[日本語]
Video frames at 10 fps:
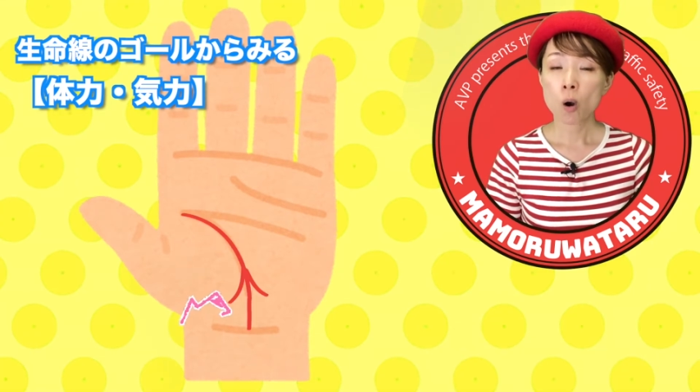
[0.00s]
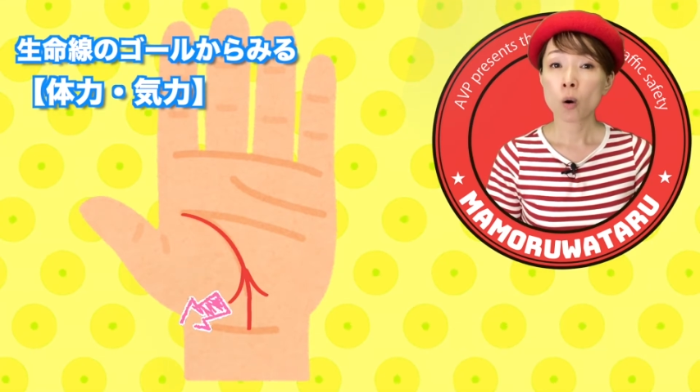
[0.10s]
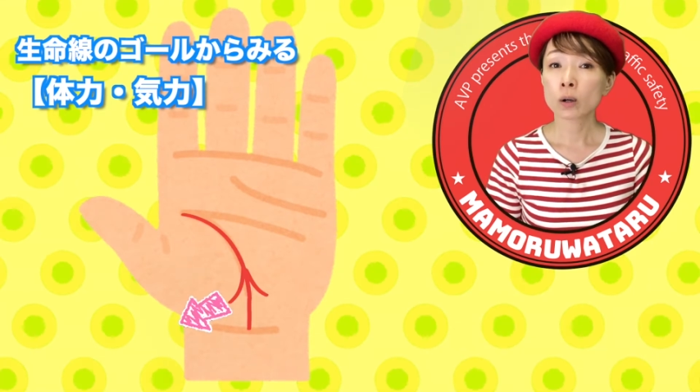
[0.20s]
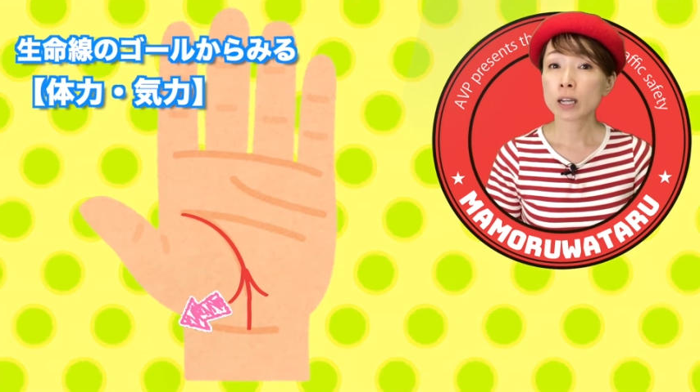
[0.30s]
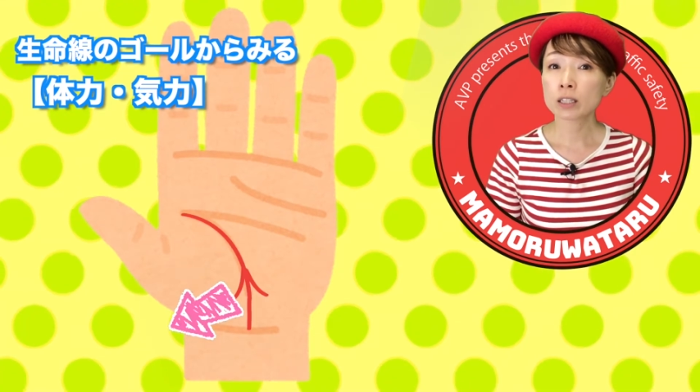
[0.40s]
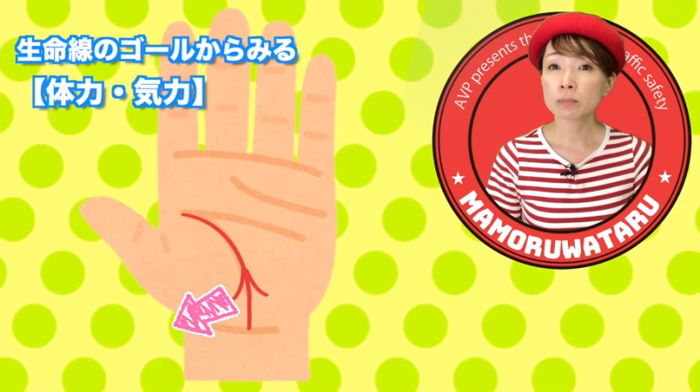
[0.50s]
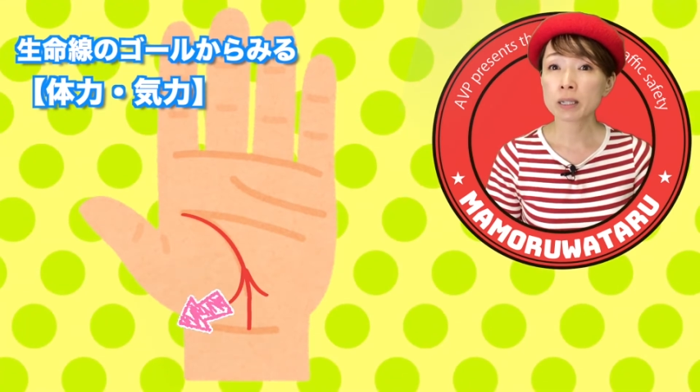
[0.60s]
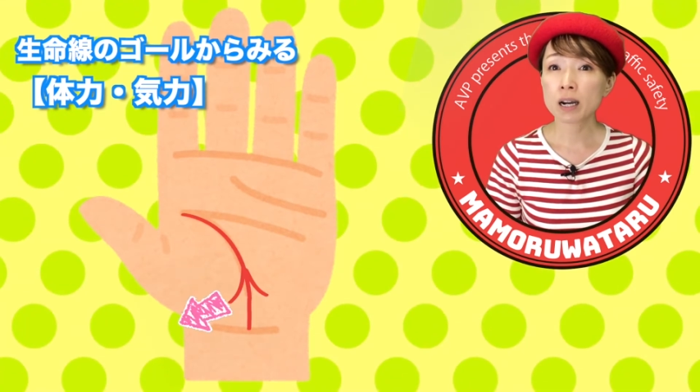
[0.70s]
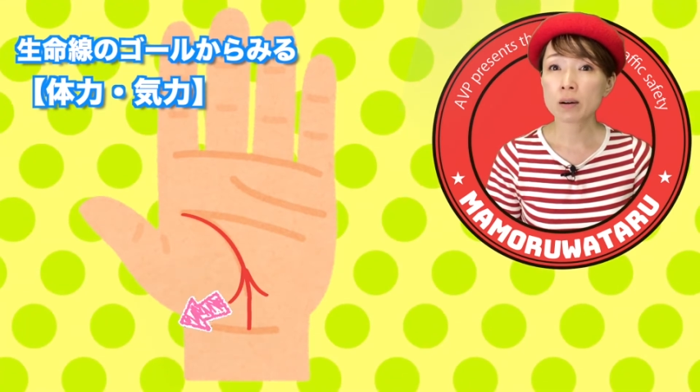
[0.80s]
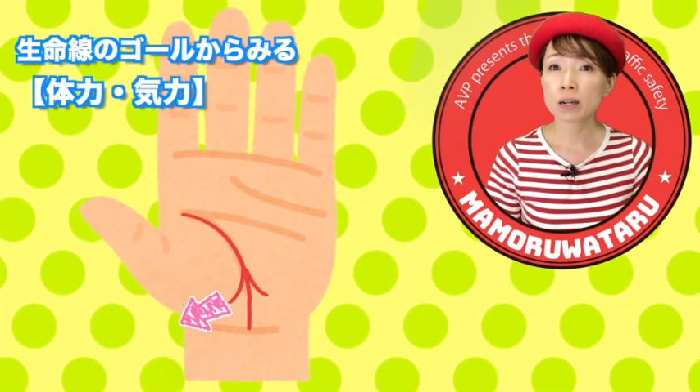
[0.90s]
う親
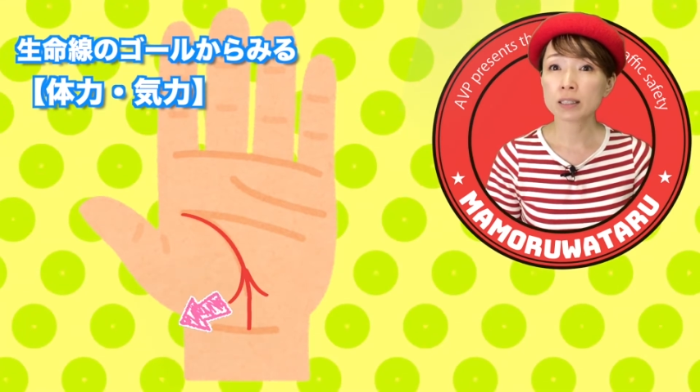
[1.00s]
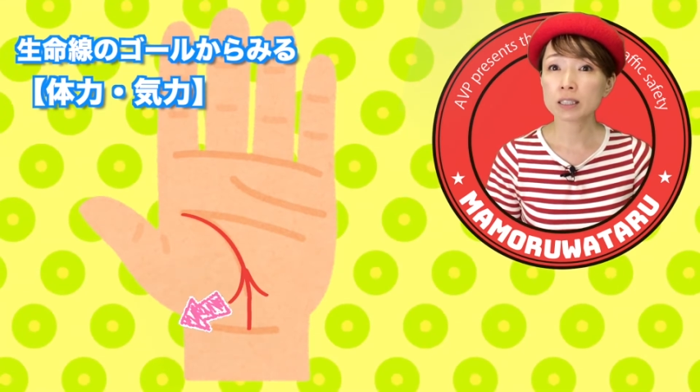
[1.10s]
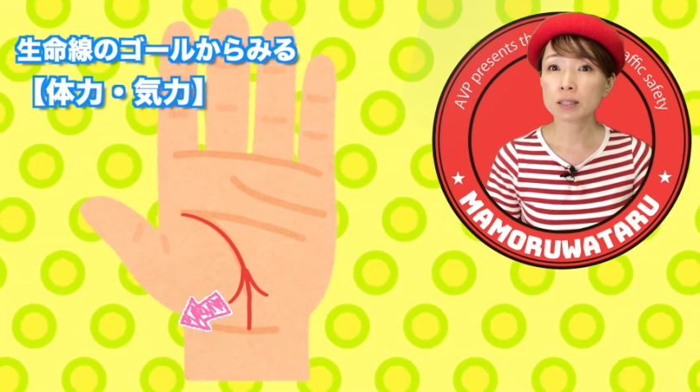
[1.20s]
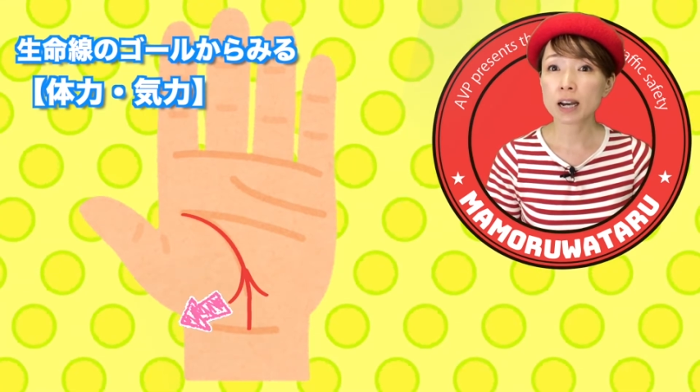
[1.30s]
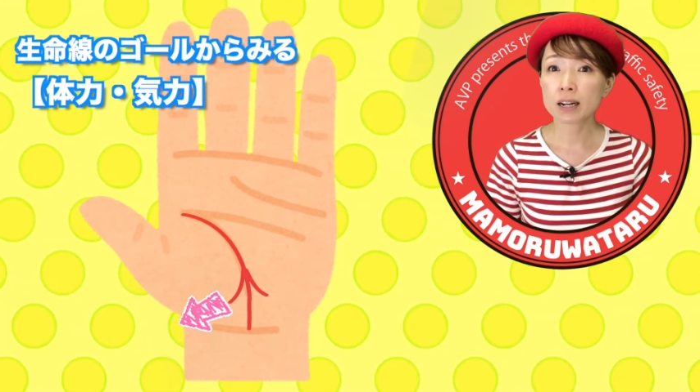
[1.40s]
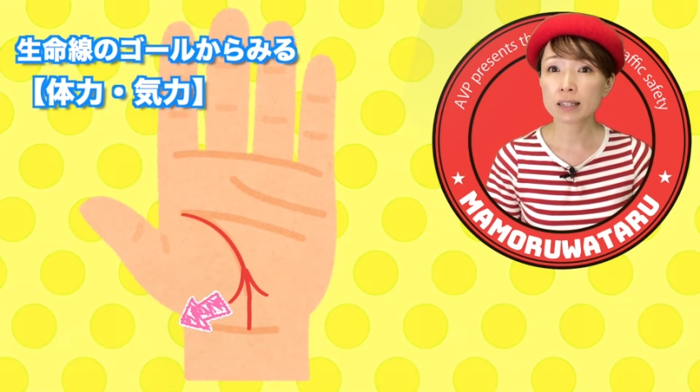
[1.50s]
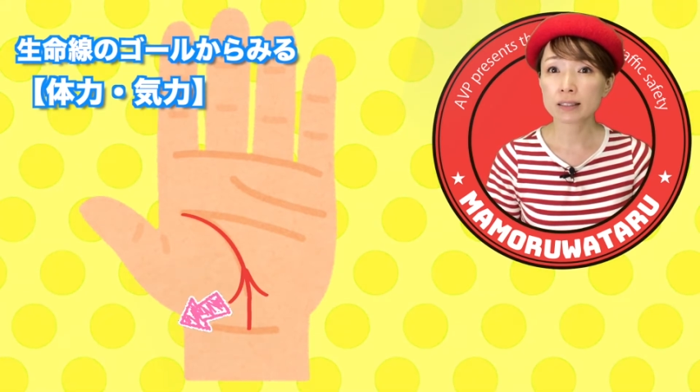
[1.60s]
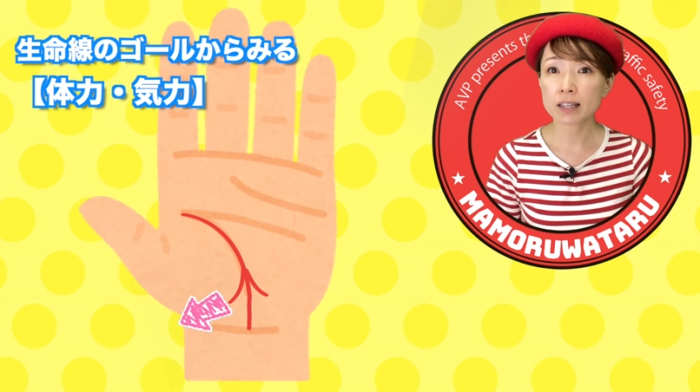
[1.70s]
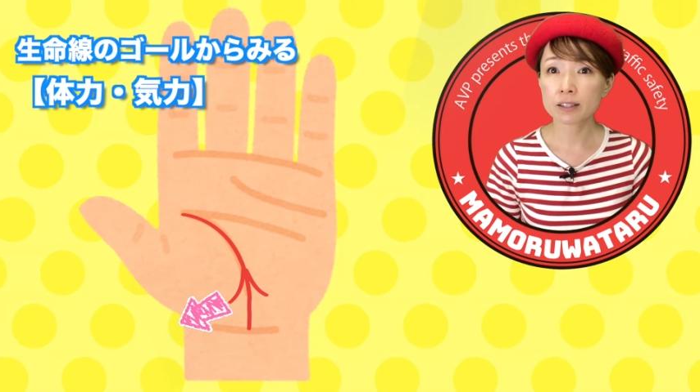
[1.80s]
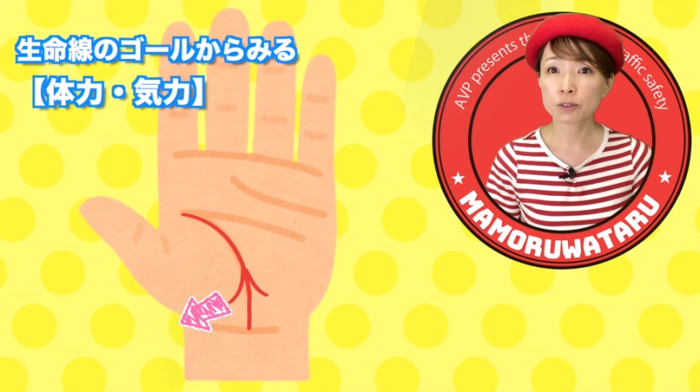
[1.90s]
指側に流れ
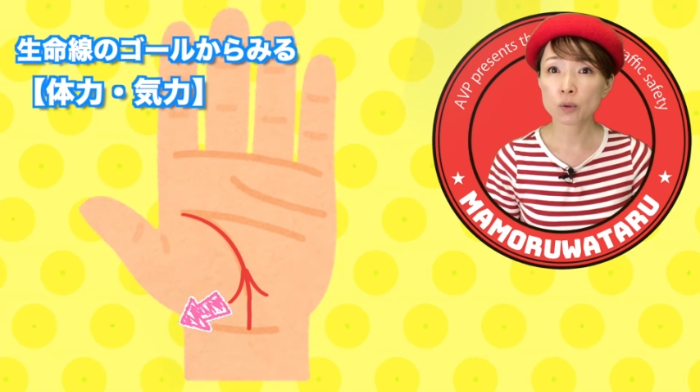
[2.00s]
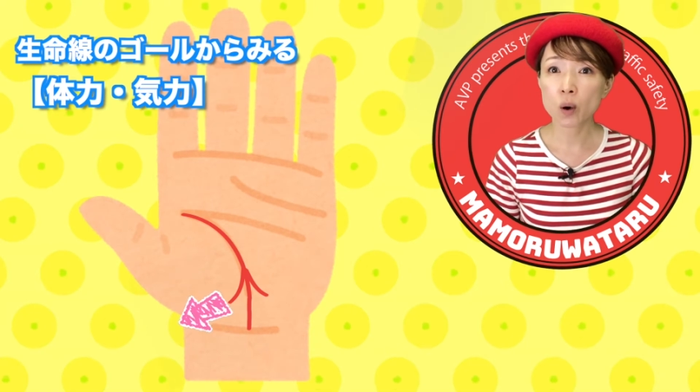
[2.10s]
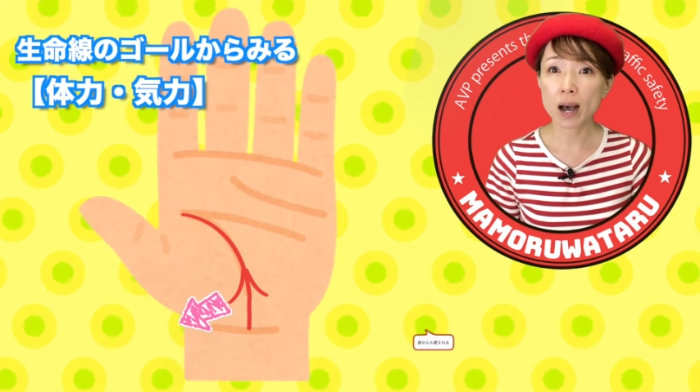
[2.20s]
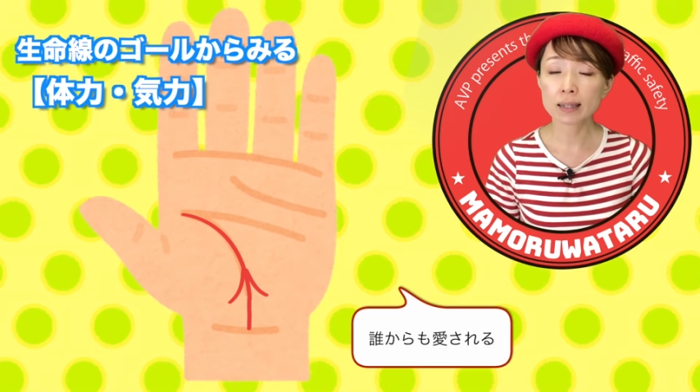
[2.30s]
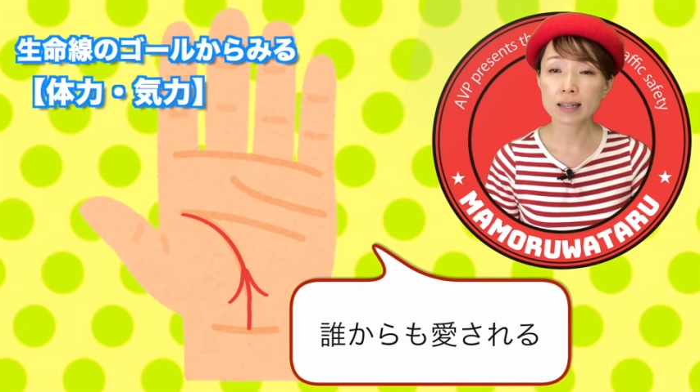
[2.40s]
ているのは